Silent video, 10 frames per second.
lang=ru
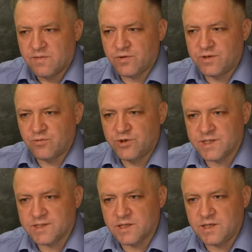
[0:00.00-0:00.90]
Вроде
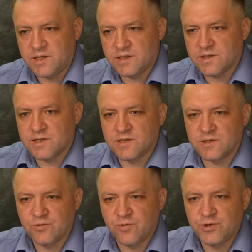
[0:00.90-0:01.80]
участок есть,
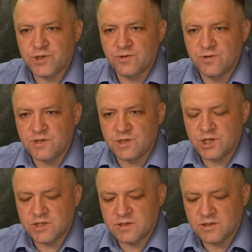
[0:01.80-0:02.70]
рассказать он хочет, но не
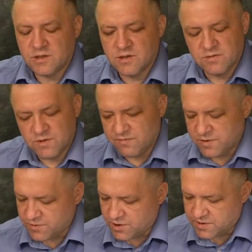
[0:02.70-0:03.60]
сейчас. В общем,
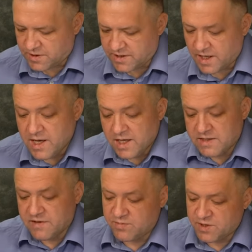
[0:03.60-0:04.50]
все очень странно.
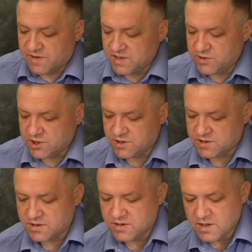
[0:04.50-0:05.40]
Давайте позвоним
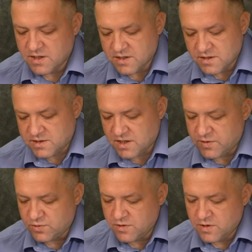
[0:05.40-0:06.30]
сейчас
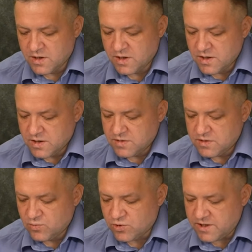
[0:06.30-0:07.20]
Савину
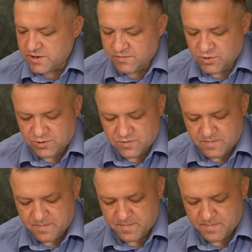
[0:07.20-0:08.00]
Тимуру Олеговичу.